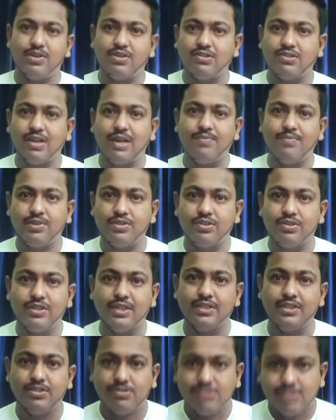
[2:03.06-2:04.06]
কিন্তু
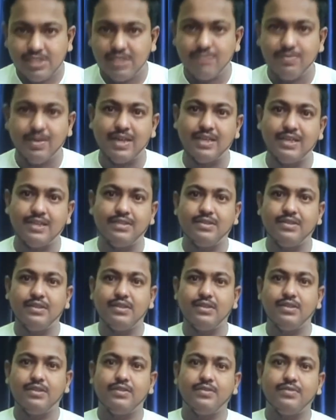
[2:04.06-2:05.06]
ওই মুহূর্তে
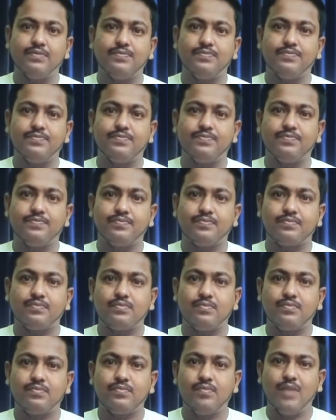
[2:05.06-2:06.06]
দেখা গেল
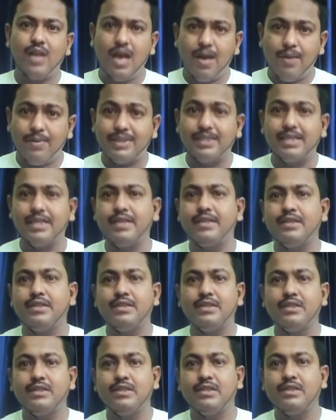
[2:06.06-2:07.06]
যে ওইখান
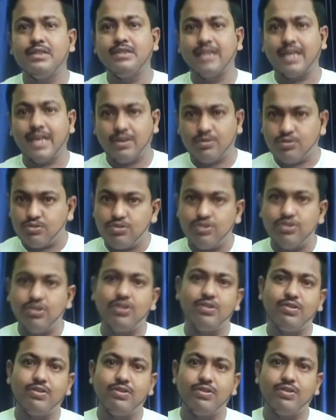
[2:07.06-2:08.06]
থেকে ওই ভাইটিকে চলে যেতে
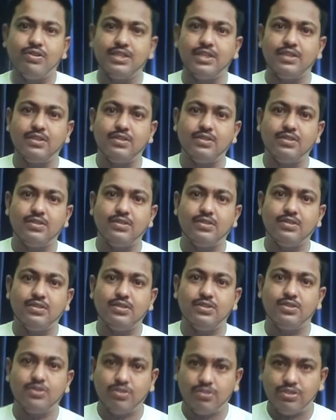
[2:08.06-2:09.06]
বললেন
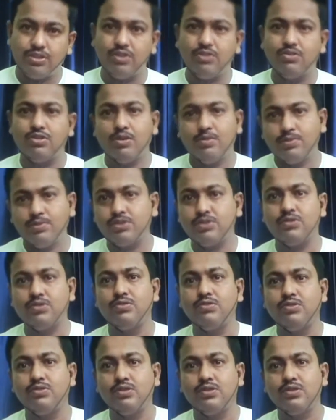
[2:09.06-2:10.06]
তার মানে
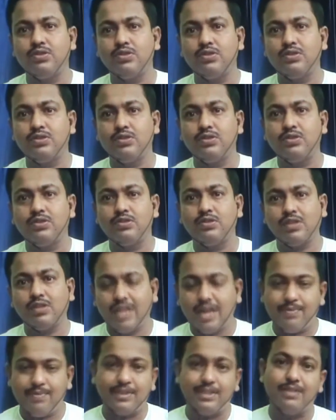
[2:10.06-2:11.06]

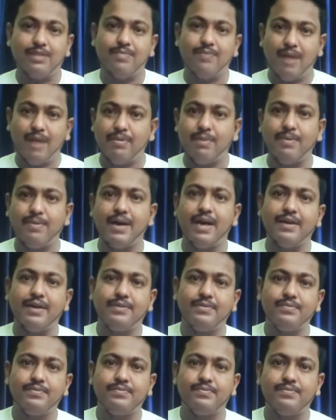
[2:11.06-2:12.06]
শ্রী শ্রী
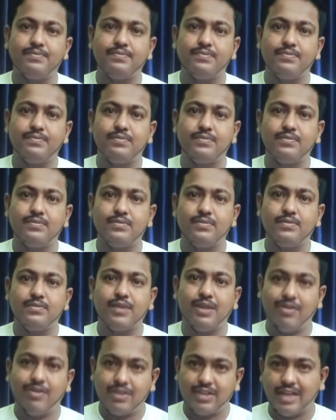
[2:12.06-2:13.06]
ঠাকুরের চরণাশ্রিত হয়ে
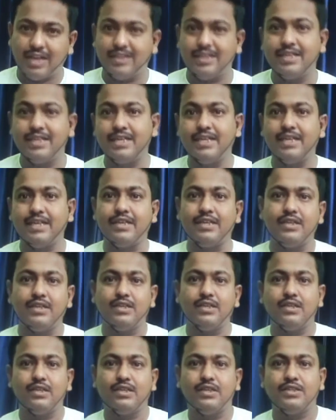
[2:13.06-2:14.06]
তার সৎ দীক্ষা
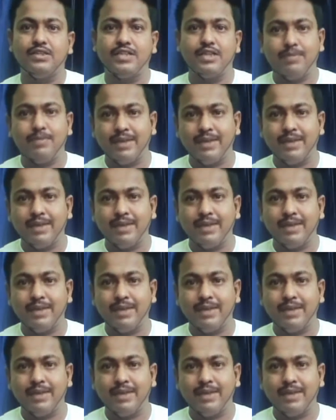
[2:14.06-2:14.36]
গ্রহণ করে